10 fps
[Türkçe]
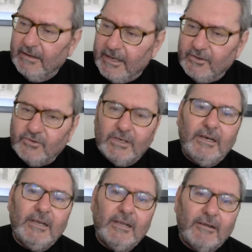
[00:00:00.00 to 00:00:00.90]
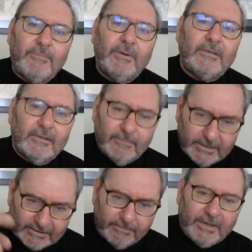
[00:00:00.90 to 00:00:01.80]
İncirliğin
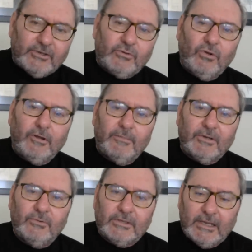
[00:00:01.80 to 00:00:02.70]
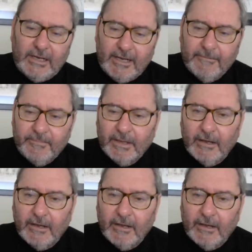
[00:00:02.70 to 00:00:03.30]
kapatılması başta olmak üzere